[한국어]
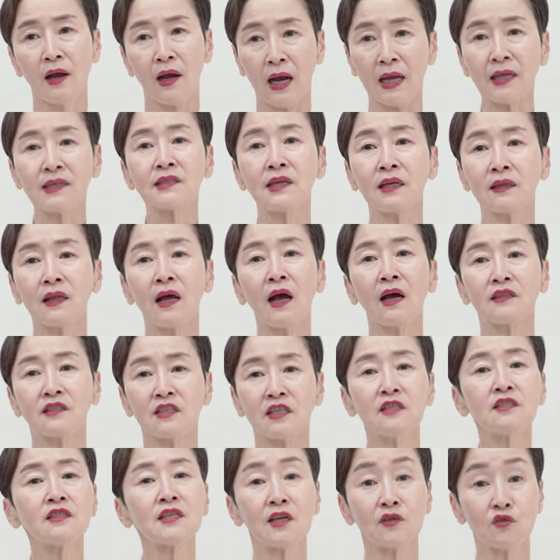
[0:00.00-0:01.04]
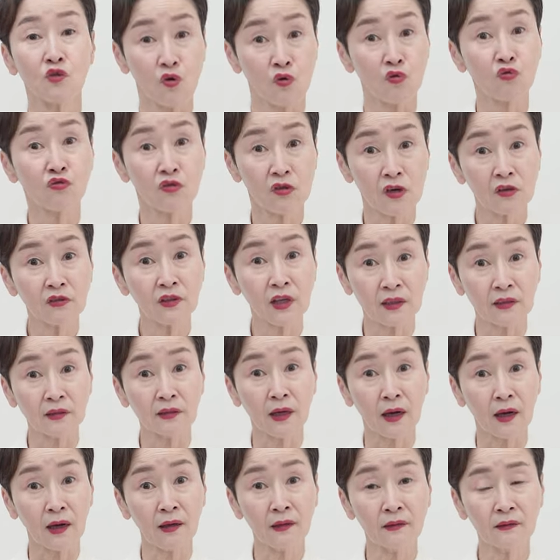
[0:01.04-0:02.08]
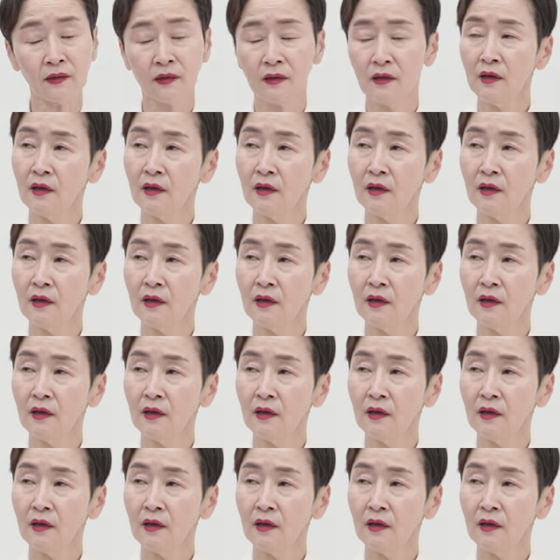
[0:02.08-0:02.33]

가짜 나가 진짜 저고 끌려다니다가.